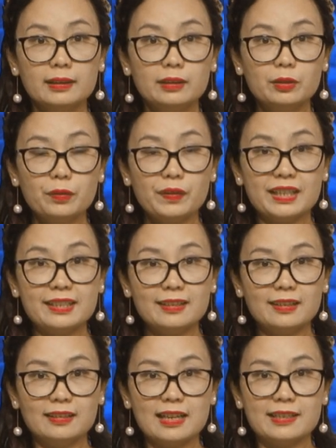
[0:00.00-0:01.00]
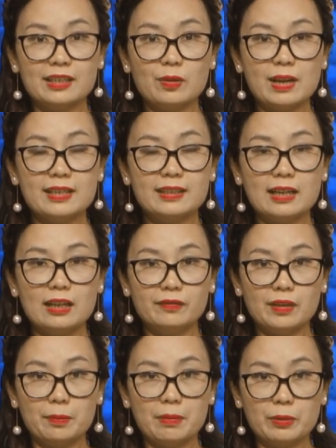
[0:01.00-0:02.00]
Thưa quý vị, như thường lệ sau đây sẽ là
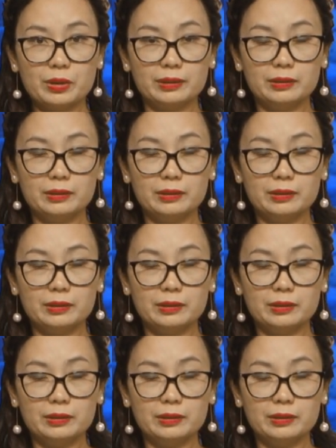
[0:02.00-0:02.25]
phần bảo trợ